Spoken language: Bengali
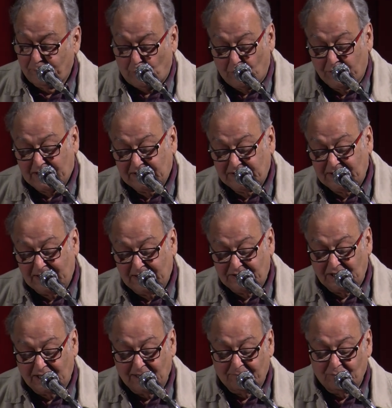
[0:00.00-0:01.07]
পরে
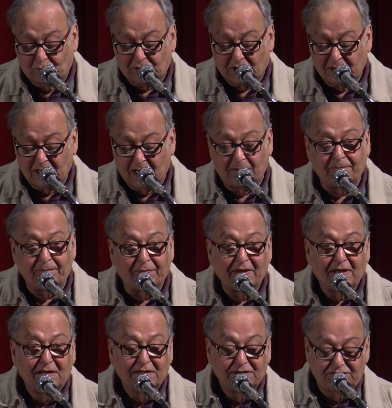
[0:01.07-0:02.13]
জেনেছিলাম ওটার নাম
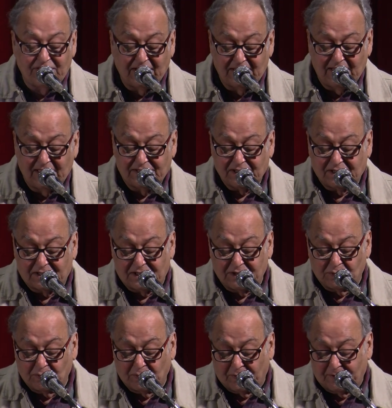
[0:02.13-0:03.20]
সিগনেচার
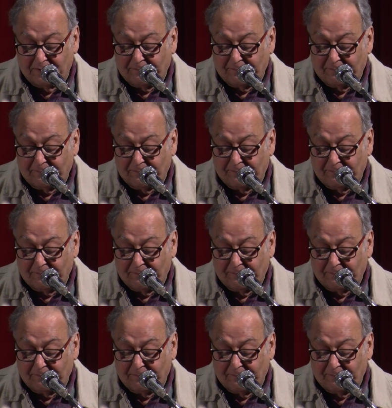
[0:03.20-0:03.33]
টিউন